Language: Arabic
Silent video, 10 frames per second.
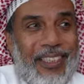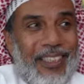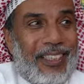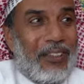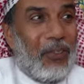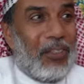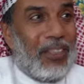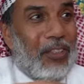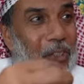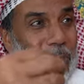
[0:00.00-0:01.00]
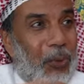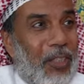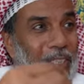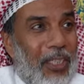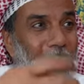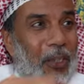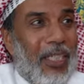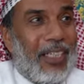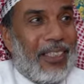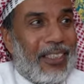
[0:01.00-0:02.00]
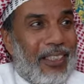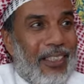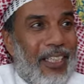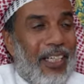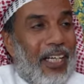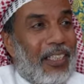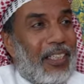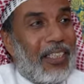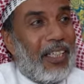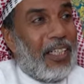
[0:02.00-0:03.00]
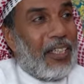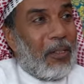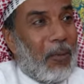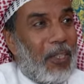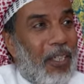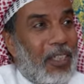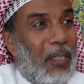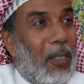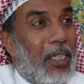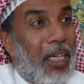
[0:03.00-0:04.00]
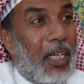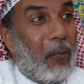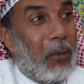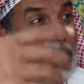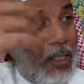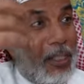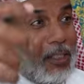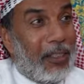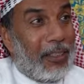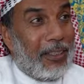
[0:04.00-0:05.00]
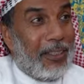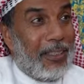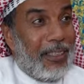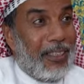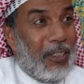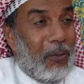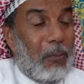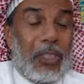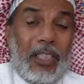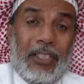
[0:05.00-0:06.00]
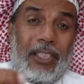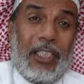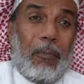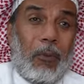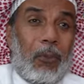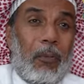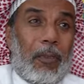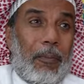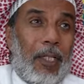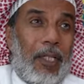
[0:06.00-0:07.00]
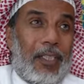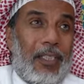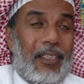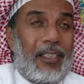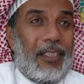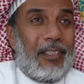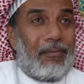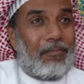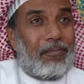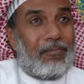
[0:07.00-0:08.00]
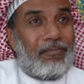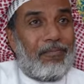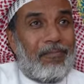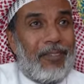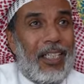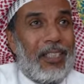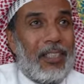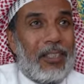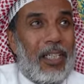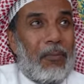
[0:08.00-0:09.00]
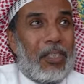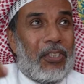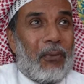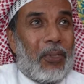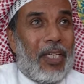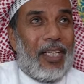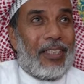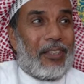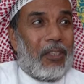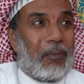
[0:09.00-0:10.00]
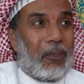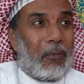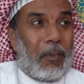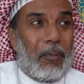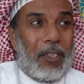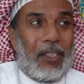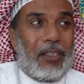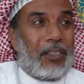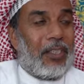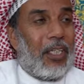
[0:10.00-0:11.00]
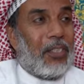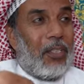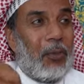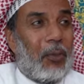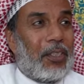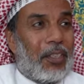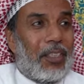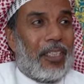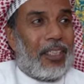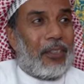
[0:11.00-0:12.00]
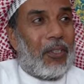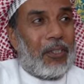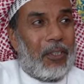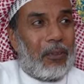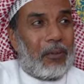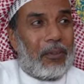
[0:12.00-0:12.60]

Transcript: نوع يعني نوع الانشوده الحلوه يعني حياك الله يا رمضان يا بالقرع والبديان مستانسين بقدوم رمضان يعني شيء ما تتصوره يعني شلون قدم رمضان شيء حلو عندنا يعني وايد حلو